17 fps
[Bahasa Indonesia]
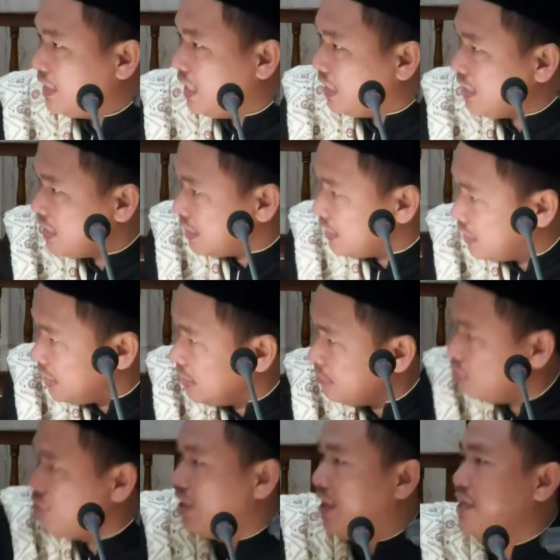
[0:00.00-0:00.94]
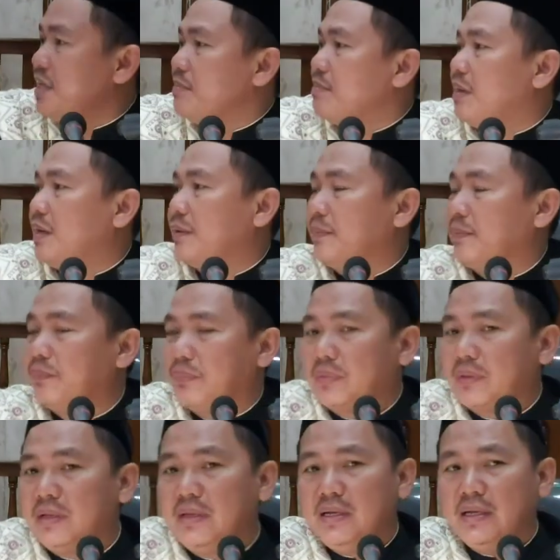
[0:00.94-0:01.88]
Dari sini mulainya pak.
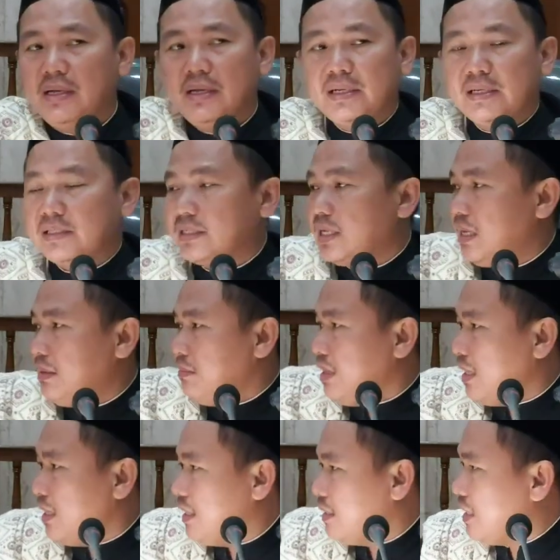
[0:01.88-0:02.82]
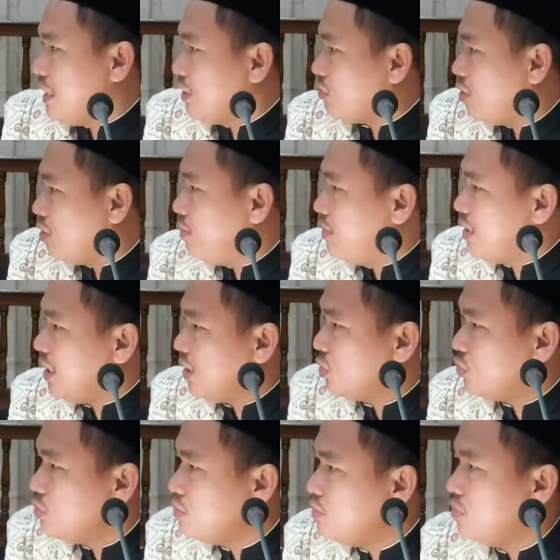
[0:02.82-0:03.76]
Sama dengan qobliyah
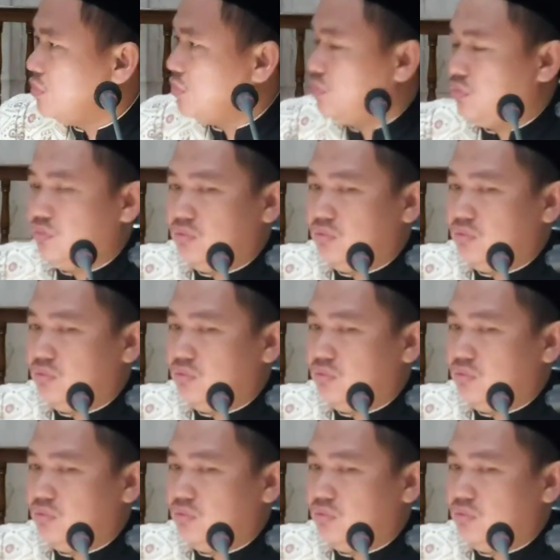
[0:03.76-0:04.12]
subuh.